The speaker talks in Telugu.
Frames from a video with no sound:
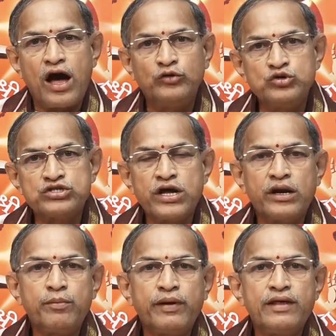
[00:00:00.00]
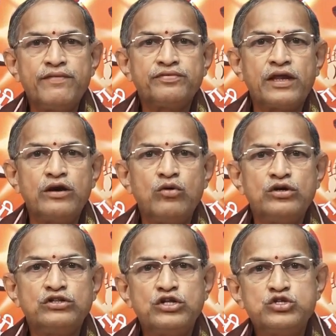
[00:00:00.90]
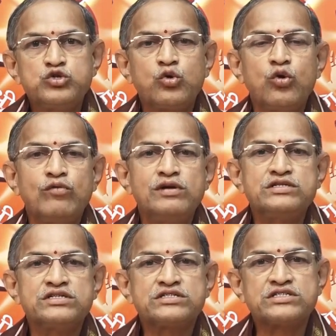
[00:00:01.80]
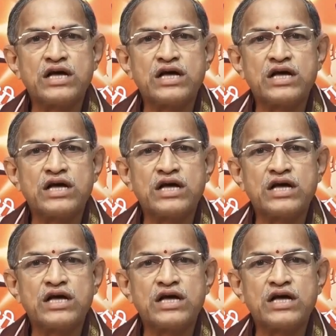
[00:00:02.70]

అనుష్ఠాన పర్యంతంలోకి తెచ్చుకోవలసిన